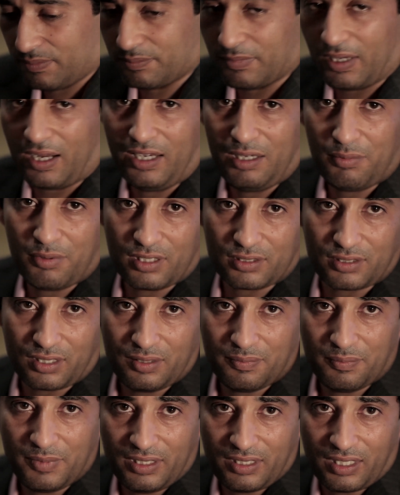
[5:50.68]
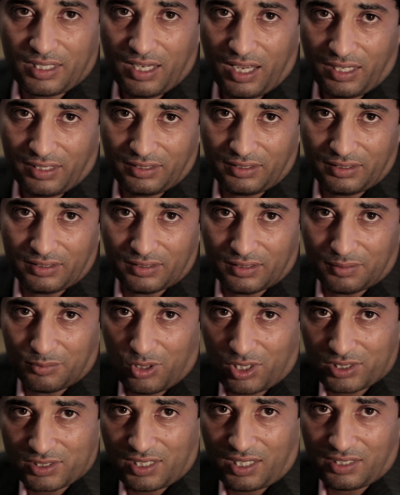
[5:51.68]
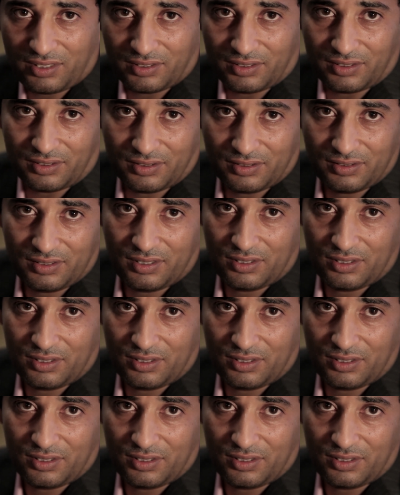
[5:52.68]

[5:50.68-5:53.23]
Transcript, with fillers: معلم انا طالب منك يعني لا مؤاخذه يعني